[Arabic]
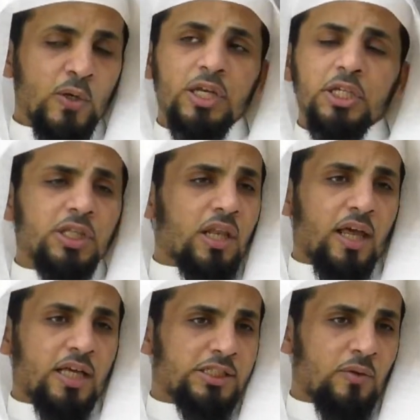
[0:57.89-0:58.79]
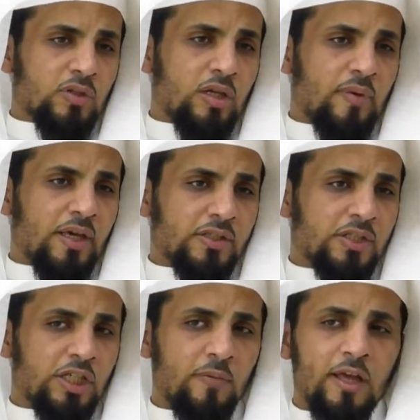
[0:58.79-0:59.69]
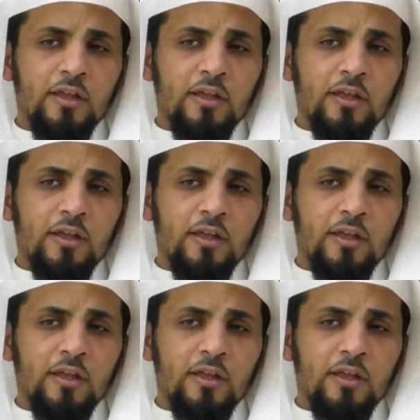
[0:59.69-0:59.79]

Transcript: ليش الله عز وجل ما يستجيب لي